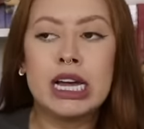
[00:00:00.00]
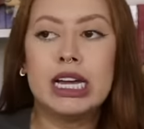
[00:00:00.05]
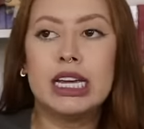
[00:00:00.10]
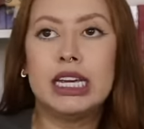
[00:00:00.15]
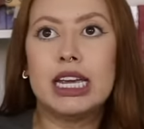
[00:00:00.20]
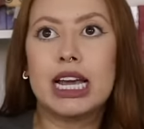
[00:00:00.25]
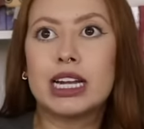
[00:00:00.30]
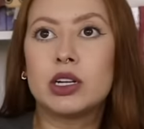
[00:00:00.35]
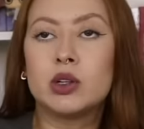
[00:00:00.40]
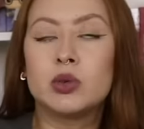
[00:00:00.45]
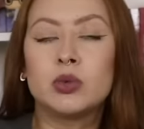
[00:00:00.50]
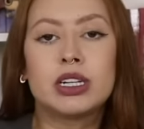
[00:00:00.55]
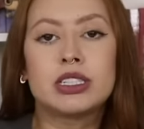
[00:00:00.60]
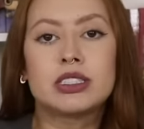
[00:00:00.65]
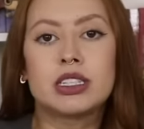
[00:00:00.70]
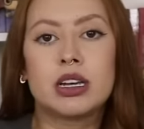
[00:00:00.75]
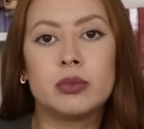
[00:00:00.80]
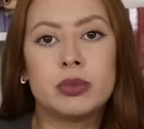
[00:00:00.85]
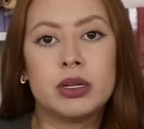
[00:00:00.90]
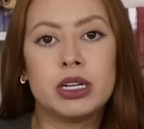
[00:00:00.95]
e ela nunca
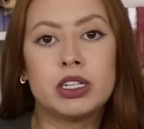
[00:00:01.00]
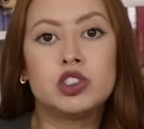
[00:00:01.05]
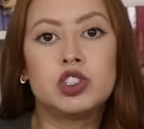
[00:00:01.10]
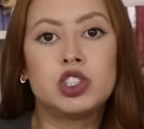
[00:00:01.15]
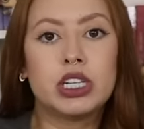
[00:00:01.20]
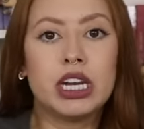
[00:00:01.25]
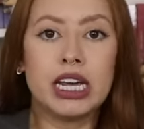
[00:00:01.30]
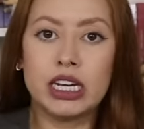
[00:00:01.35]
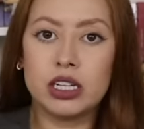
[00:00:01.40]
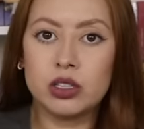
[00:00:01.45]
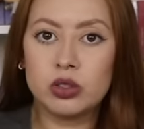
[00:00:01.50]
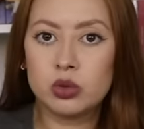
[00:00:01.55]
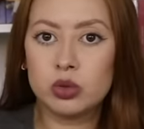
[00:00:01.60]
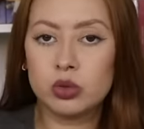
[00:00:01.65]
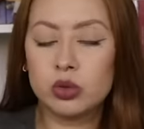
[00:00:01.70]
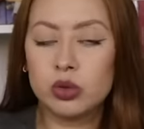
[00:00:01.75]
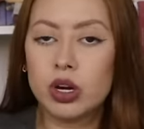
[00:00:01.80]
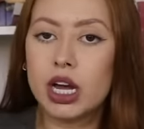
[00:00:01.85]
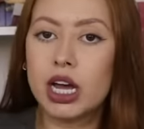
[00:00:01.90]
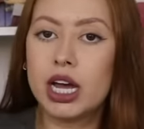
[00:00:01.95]
sabia
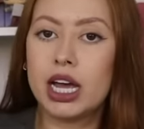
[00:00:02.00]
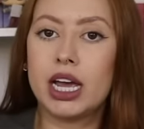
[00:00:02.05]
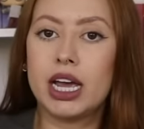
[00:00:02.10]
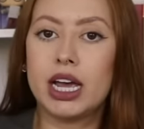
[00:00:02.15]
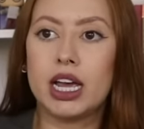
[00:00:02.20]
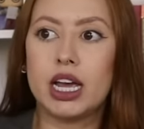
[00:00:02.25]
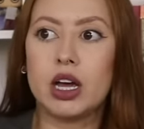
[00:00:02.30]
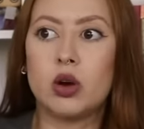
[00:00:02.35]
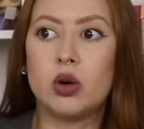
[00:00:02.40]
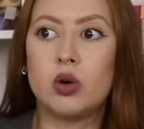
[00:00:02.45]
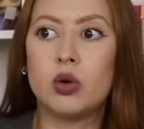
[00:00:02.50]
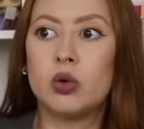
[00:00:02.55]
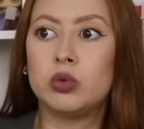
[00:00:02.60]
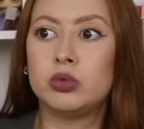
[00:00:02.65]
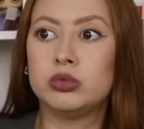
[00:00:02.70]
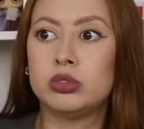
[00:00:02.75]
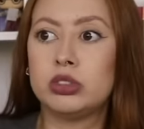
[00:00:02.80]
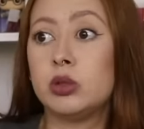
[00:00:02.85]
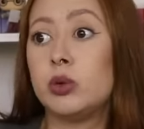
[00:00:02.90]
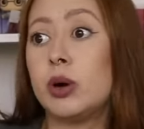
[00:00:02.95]
direito é,
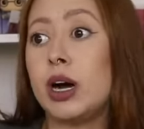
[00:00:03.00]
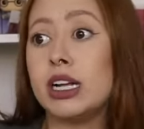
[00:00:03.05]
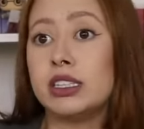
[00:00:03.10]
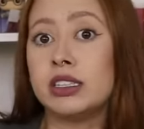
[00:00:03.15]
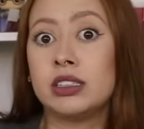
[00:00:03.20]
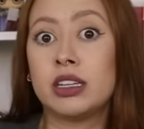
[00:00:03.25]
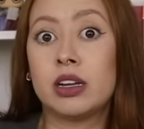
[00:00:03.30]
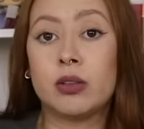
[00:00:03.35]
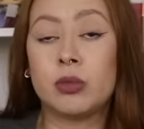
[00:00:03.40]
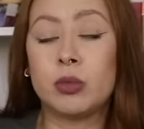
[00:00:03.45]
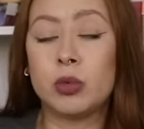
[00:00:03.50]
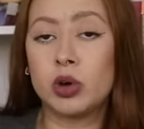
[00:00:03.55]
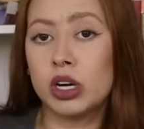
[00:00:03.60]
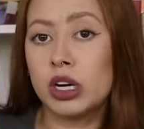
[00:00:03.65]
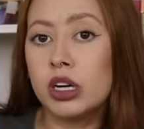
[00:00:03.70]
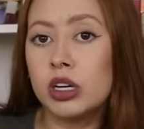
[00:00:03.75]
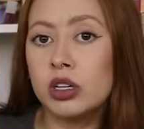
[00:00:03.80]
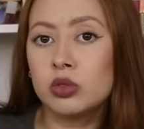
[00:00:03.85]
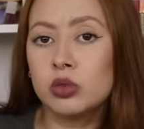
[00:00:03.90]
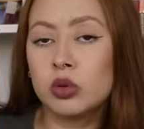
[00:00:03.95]
onde o Adam estava
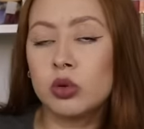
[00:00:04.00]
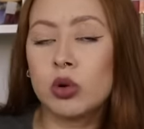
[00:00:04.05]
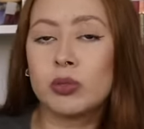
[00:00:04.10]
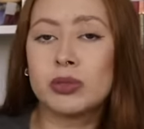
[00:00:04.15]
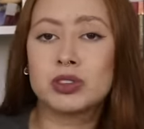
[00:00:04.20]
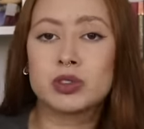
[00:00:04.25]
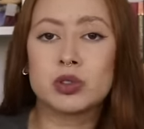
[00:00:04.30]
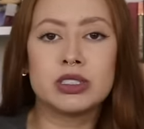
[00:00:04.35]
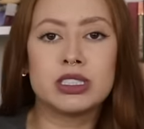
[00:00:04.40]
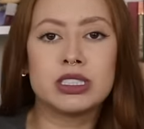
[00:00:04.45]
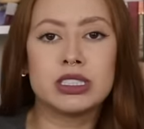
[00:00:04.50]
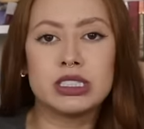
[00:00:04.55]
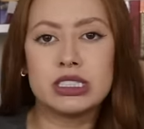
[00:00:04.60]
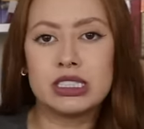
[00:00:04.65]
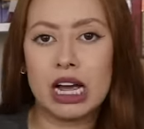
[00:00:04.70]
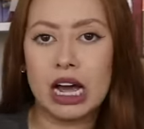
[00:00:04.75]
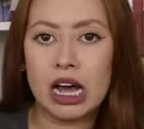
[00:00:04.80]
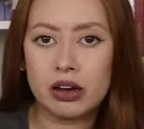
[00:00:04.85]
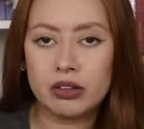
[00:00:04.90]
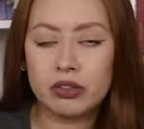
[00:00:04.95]
morando, como as coisas
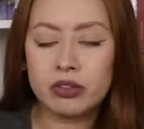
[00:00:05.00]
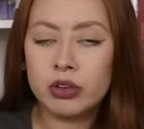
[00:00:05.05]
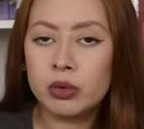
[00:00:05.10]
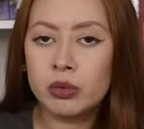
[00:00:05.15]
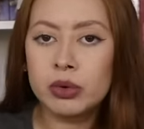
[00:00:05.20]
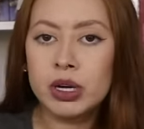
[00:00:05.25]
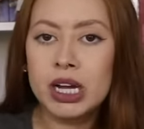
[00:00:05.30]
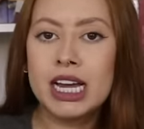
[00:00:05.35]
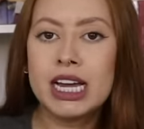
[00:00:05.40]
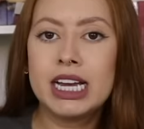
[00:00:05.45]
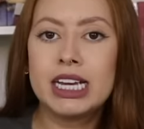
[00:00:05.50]
estavam.